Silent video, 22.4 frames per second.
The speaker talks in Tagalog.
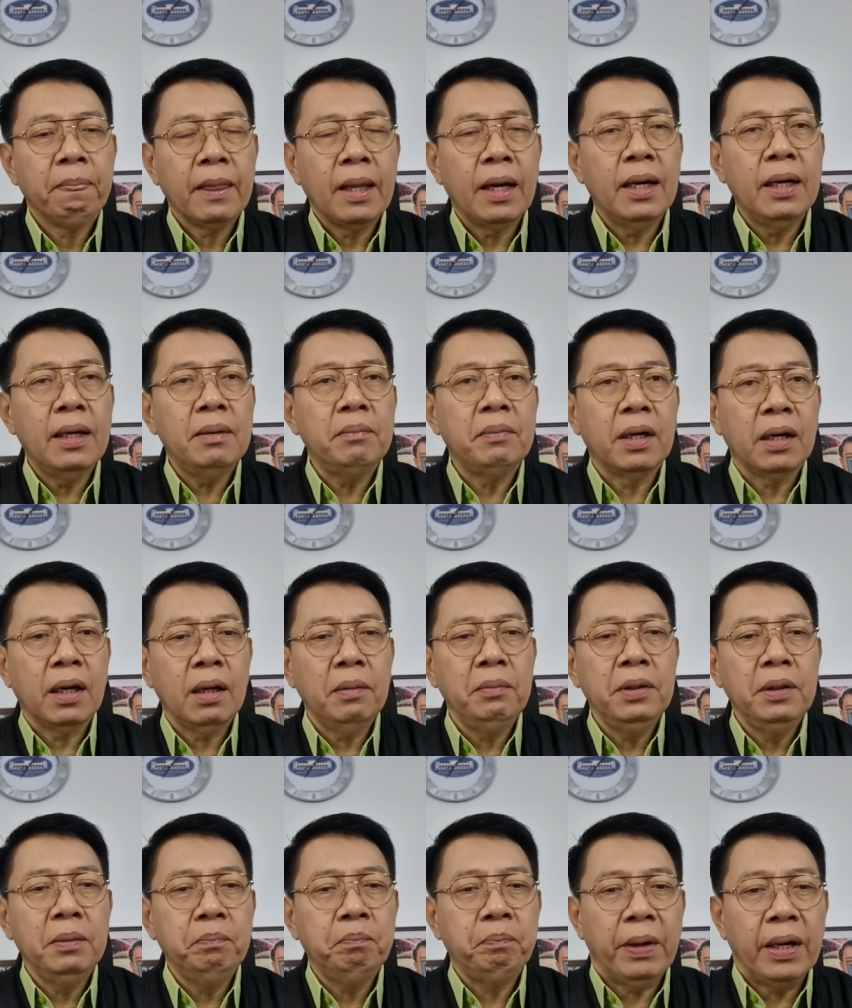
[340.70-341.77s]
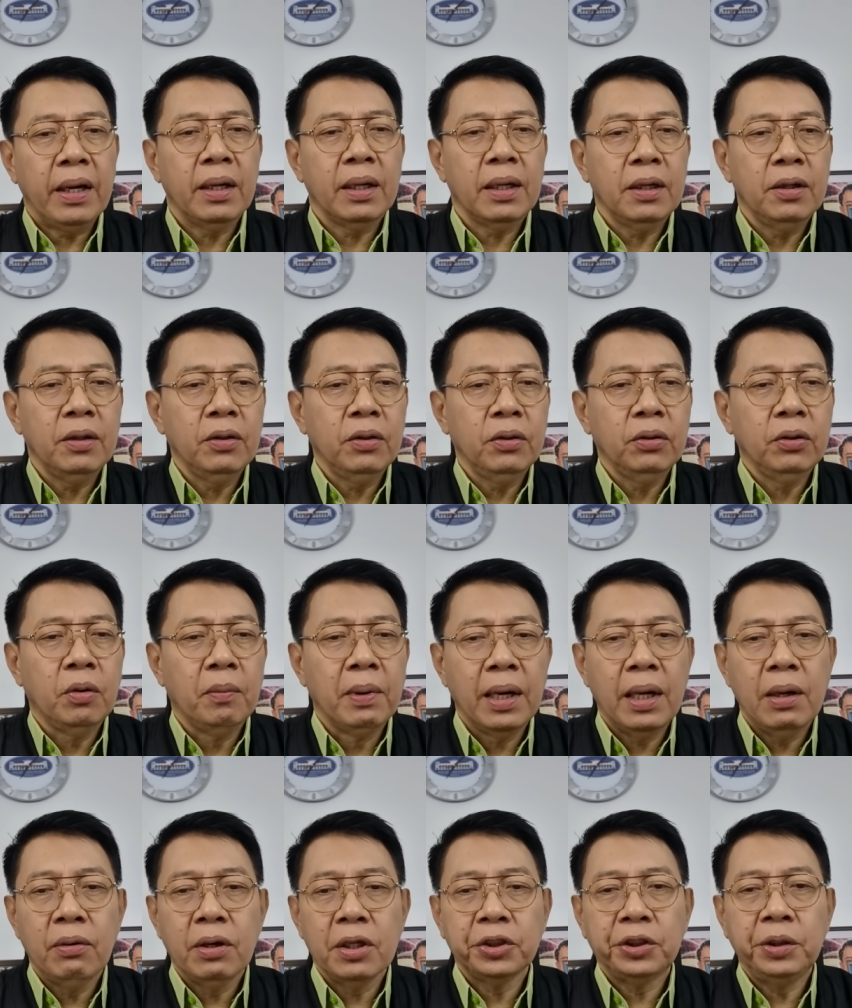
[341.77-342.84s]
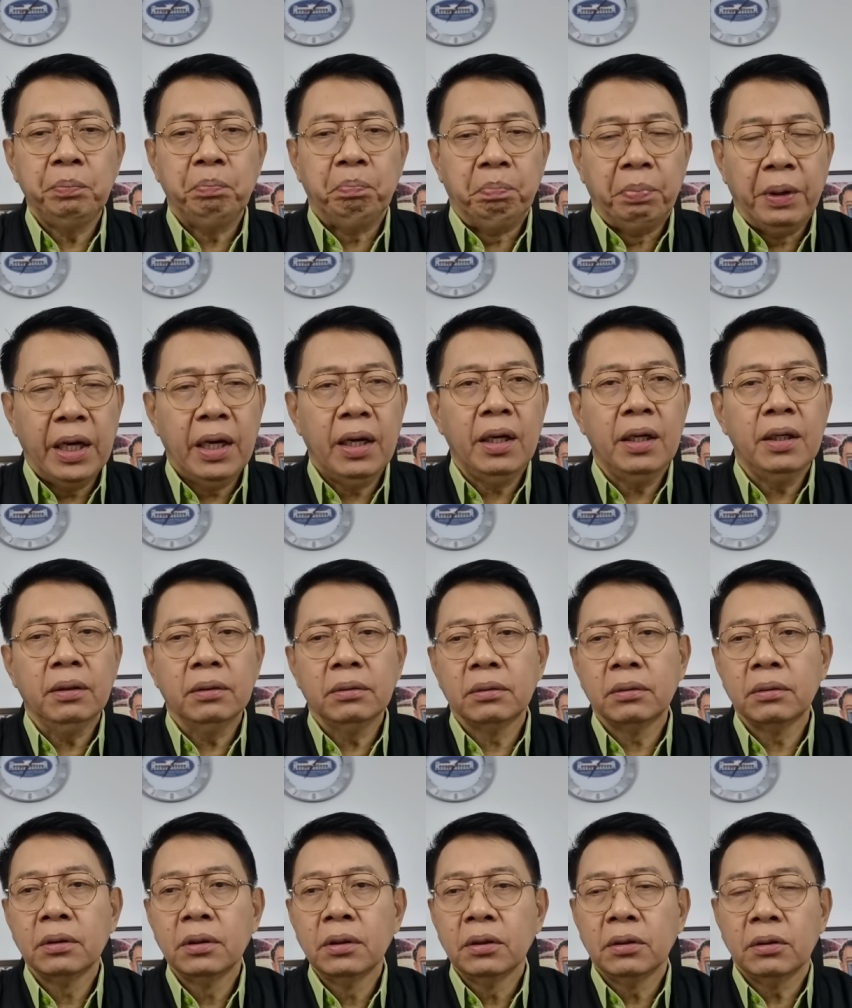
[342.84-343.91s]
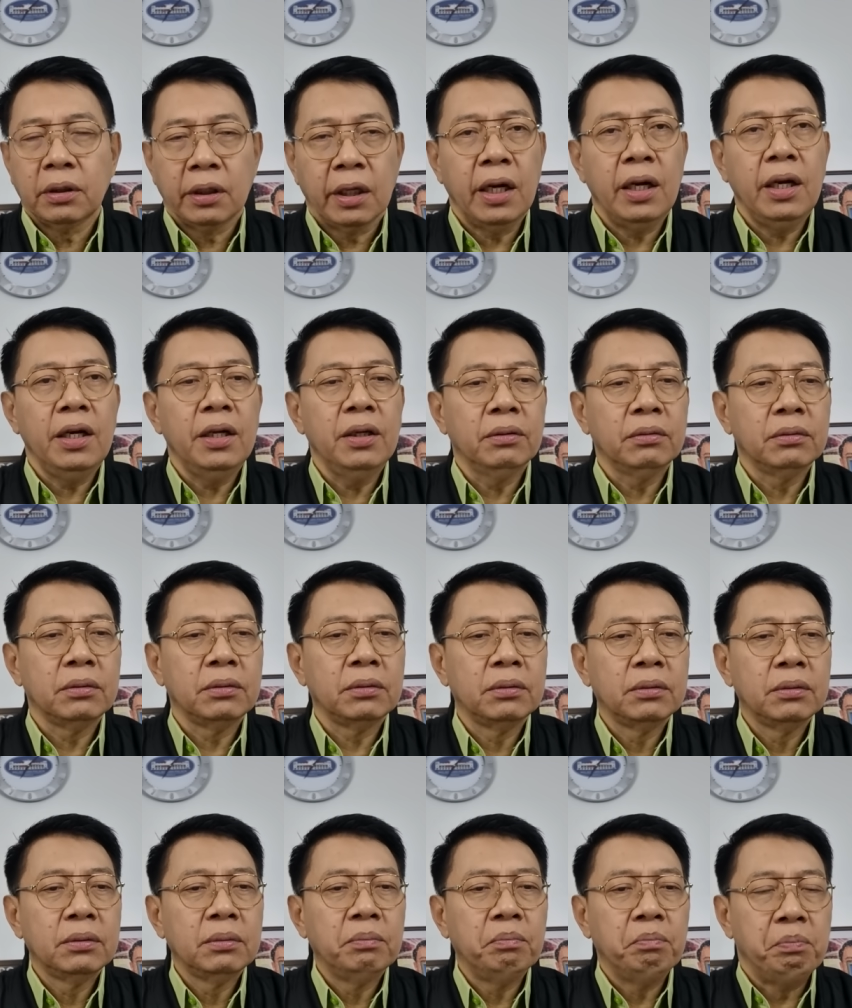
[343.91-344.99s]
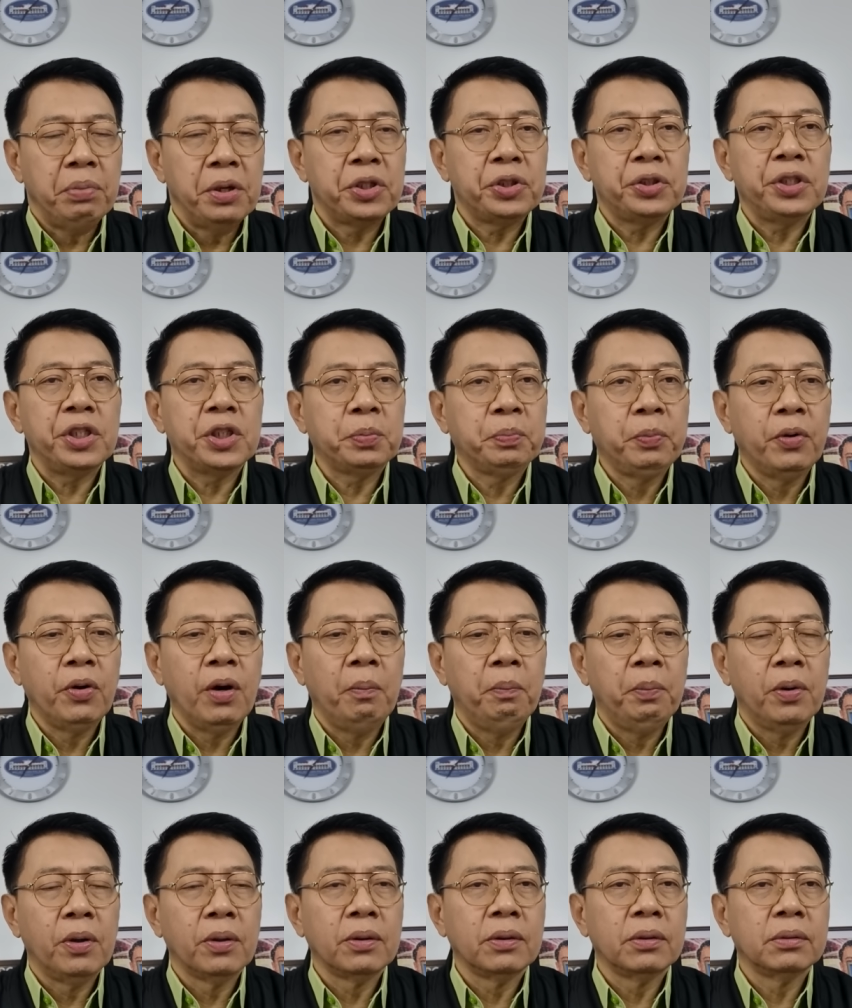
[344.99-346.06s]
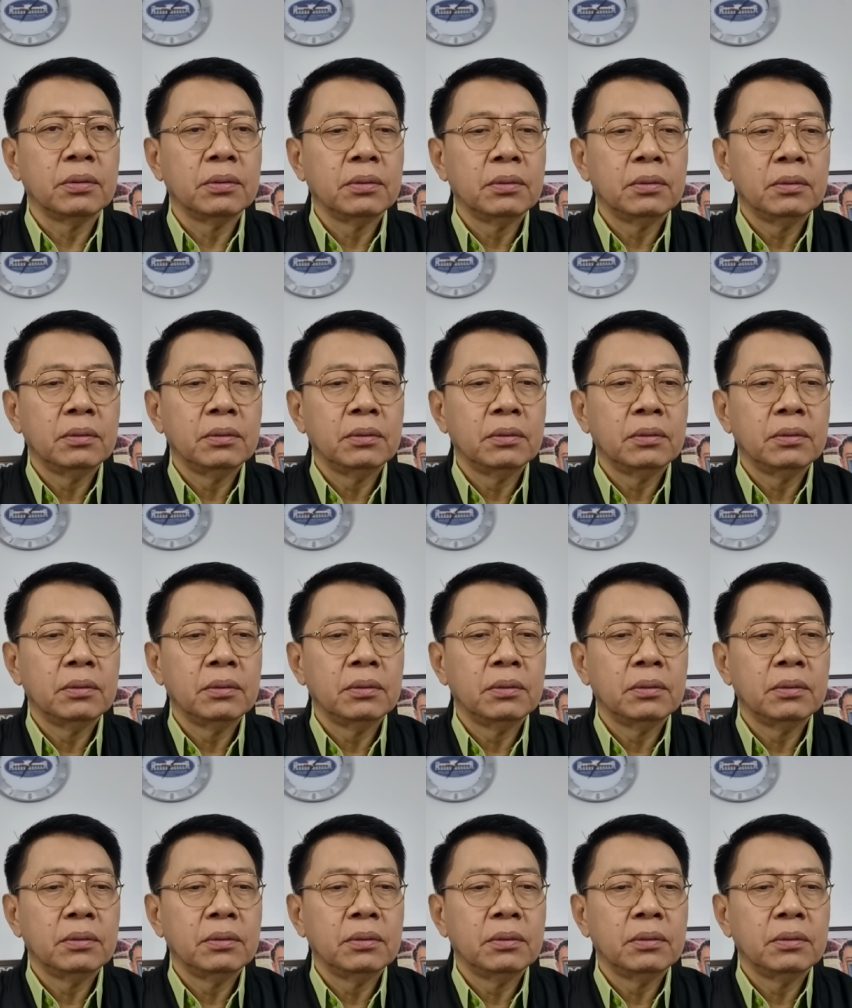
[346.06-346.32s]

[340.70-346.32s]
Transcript: Ah, maraming perang gumalaw kasi billion, trillion business po ang Pogo.